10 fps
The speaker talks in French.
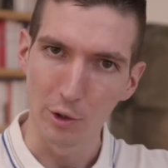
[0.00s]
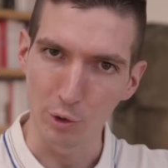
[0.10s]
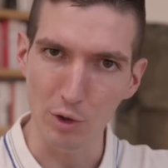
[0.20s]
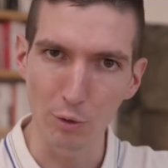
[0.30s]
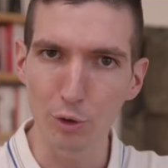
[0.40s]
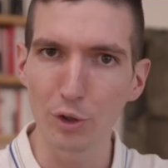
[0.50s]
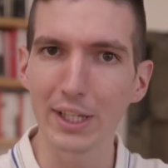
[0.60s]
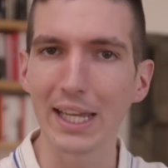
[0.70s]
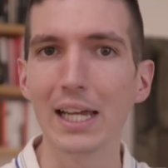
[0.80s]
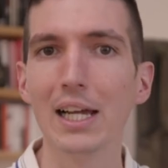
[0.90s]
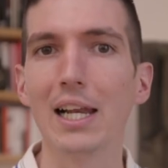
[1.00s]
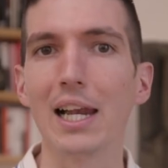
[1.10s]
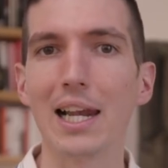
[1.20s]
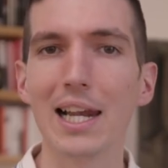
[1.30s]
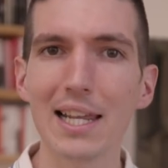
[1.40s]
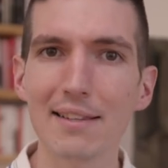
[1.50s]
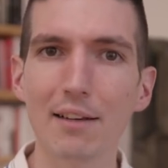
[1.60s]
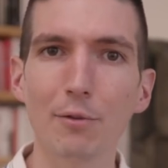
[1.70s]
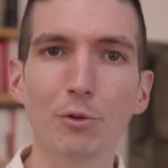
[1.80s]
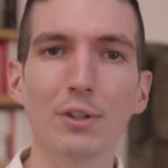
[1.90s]
Donc je vais vous donner les
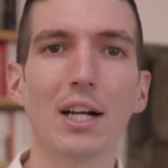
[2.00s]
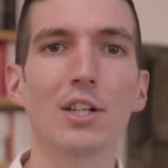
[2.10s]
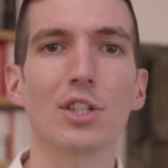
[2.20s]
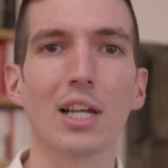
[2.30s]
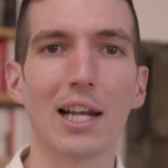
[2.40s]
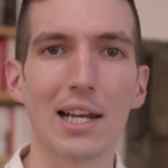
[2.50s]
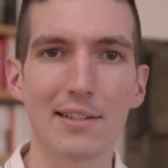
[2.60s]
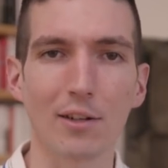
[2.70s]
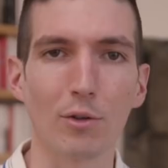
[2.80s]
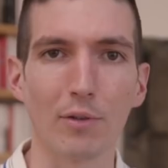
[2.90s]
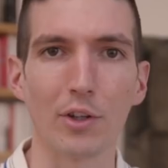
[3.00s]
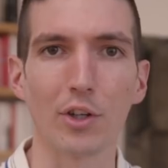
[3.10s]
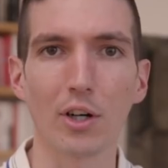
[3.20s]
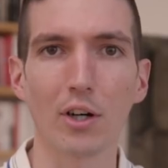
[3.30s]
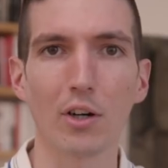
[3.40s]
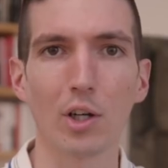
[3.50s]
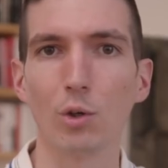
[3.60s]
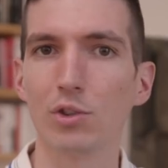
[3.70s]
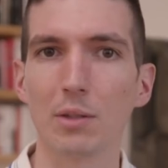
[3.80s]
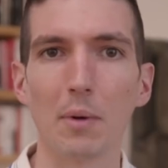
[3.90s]
avantages et les inconvénients et
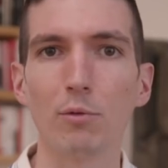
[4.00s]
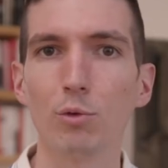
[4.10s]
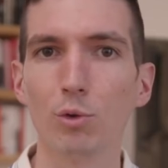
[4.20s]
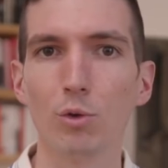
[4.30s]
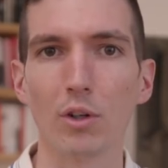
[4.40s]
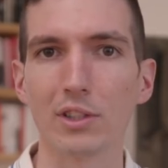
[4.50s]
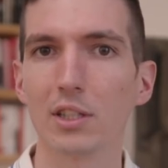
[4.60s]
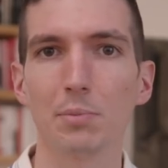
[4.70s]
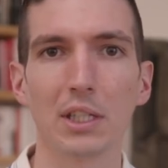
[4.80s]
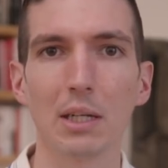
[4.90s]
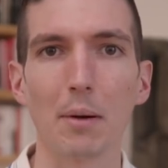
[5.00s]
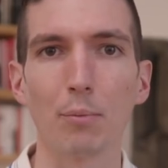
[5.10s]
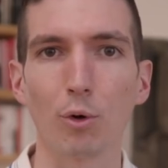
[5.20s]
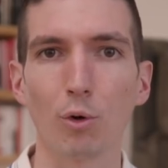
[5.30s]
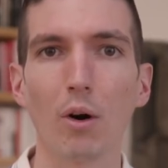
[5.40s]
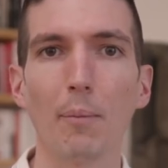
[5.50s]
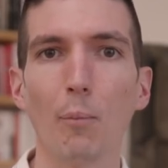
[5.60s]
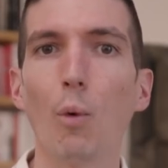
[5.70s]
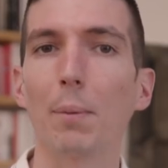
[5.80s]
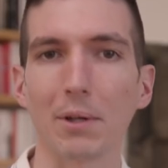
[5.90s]
aussi bah, vous euh, expliquer bah, pourquoi
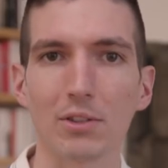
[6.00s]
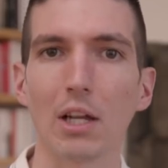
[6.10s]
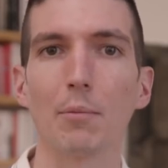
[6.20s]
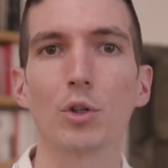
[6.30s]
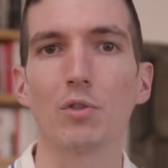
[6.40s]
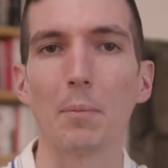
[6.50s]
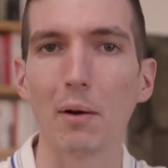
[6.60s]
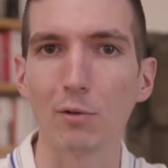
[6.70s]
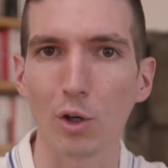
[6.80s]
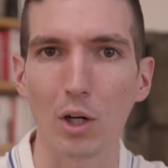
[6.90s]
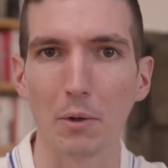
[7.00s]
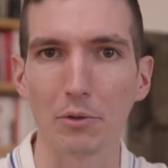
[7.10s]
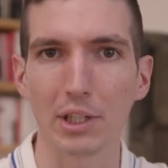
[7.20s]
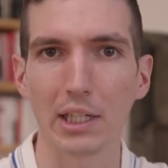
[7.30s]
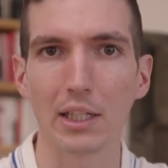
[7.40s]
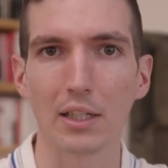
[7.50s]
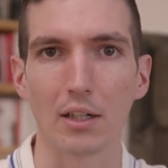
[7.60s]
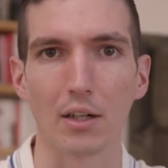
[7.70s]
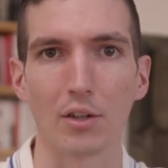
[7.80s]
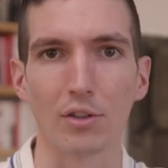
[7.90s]
moi personnellement je ne vais pas vous recommander
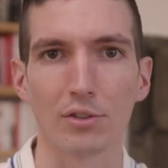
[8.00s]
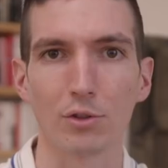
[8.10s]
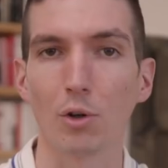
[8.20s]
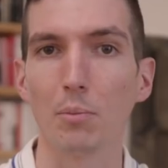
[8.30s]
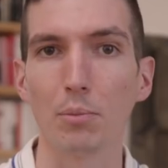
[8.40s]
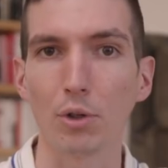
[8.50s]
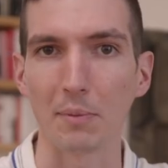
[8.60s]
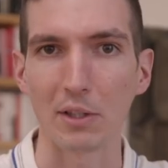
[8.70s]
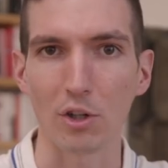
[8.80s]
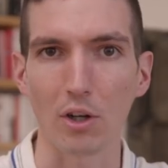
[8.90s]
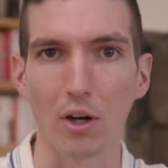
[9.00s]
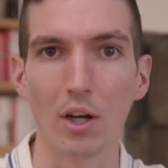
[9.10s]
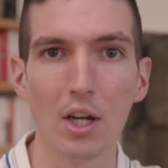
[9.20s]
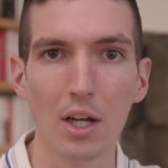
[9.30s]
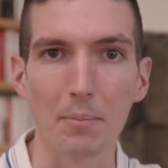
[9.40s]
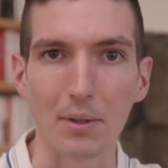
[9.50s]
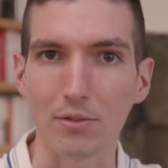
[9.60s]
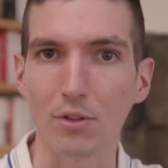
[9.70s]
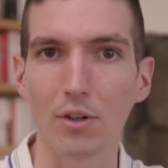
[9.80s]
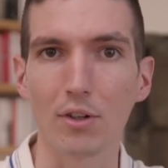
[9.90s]
euh, ce bookmaker
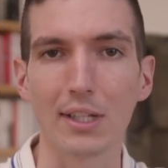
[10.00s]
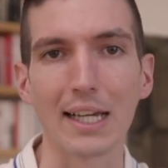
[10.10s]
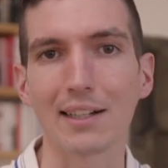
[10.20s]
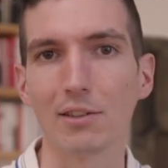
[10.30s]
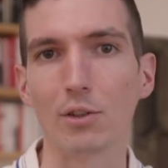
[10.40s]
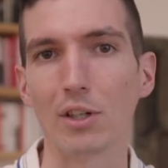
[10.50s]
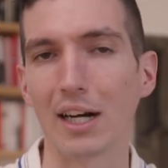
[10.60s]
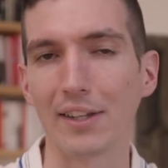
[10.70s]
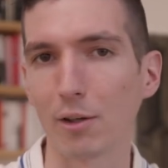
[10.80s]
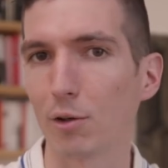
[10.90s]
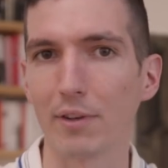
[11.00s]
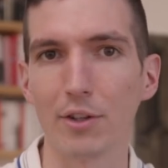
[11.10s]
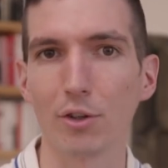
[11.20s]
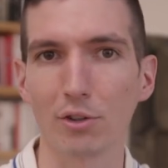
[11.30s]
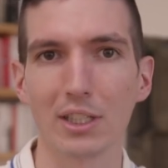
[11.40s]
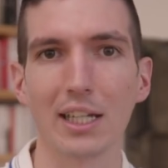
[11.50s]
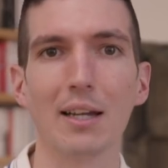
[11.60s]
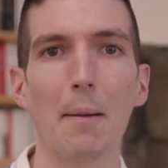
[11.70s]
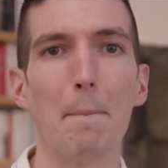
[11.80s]
parce qu'il y a euh, un inconvénient qui est